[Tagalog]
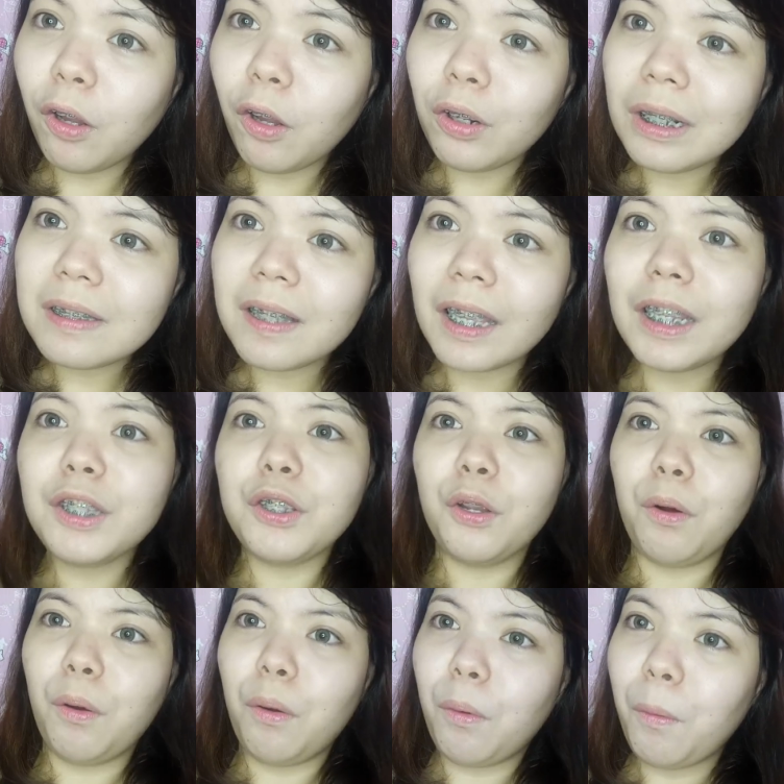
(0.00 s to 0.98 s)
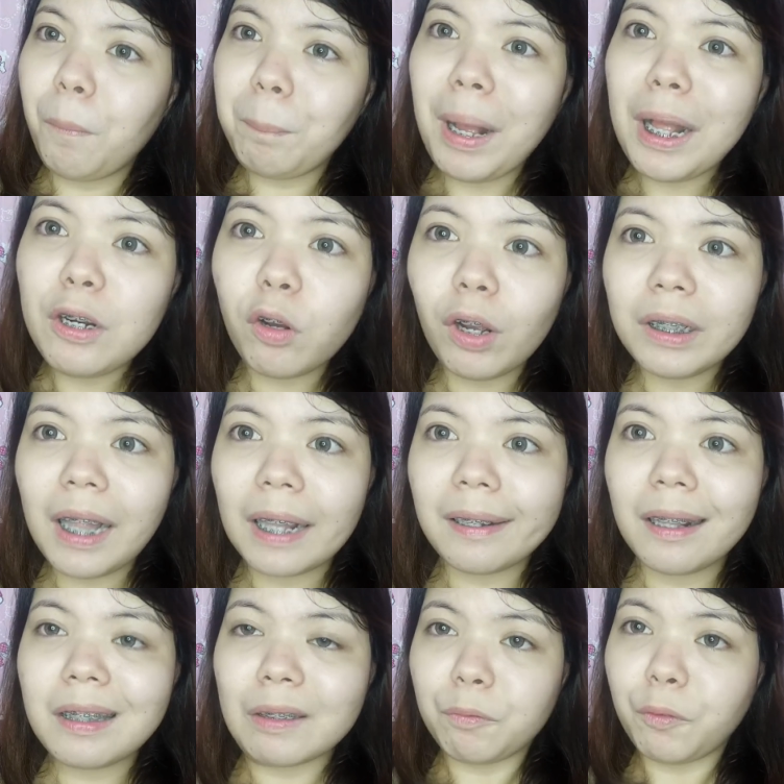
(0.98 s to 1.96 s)
ko rin sa inyo kung paano ko
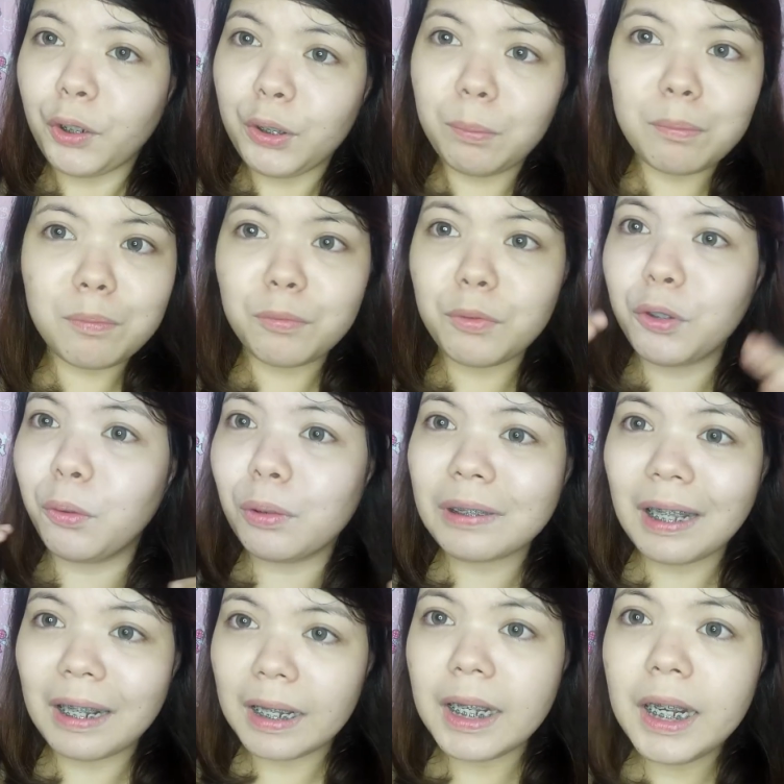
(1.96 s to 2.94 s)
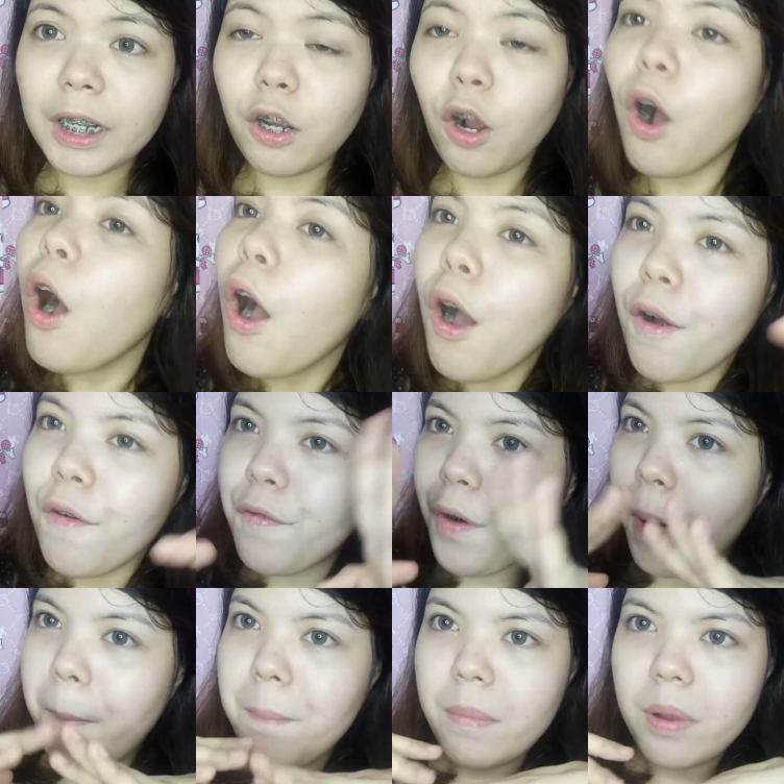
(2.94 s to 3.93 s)
itatransfer yung, yung sarili ko
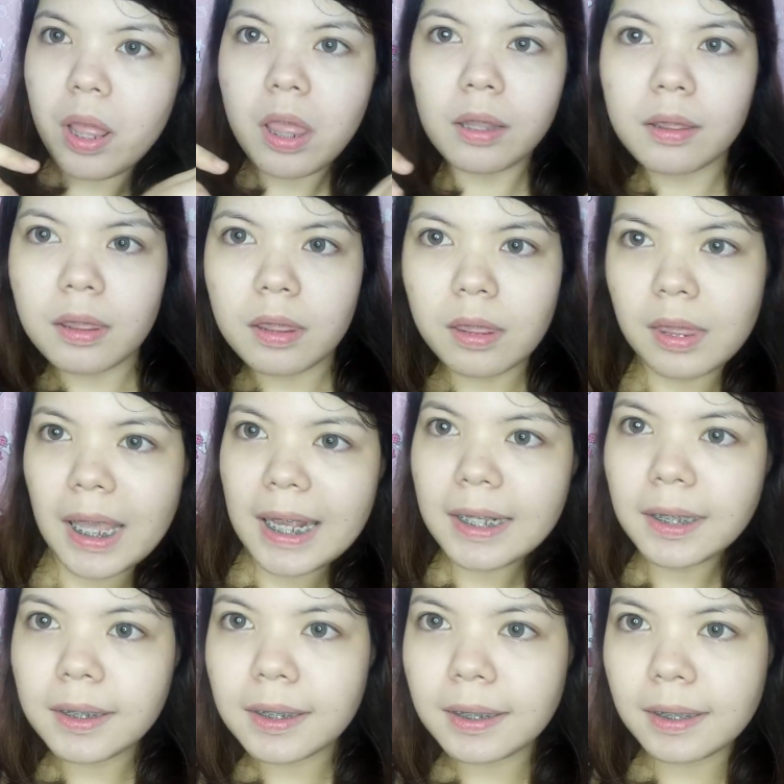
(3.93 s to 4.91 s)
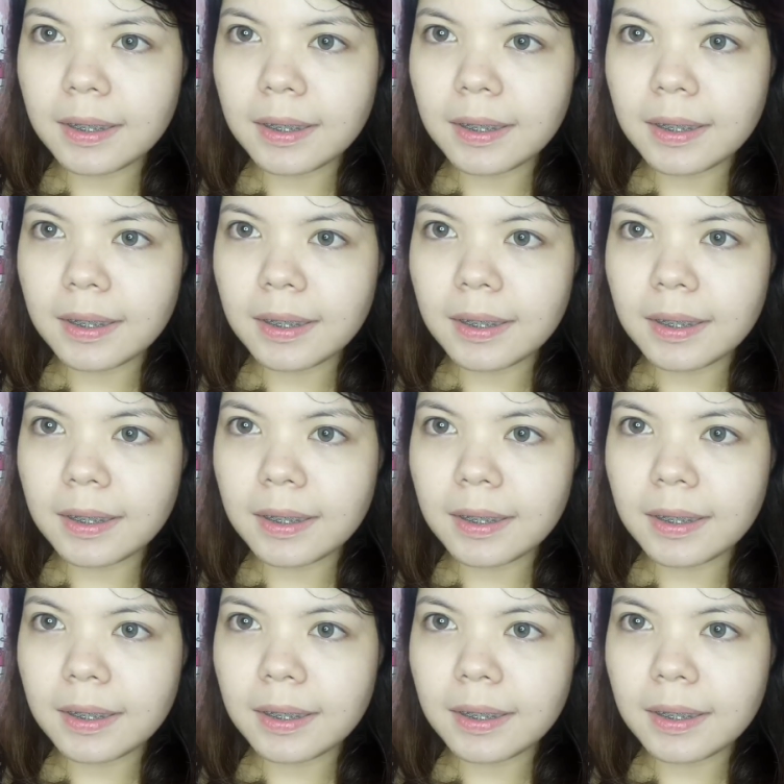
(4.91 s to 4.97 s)
from this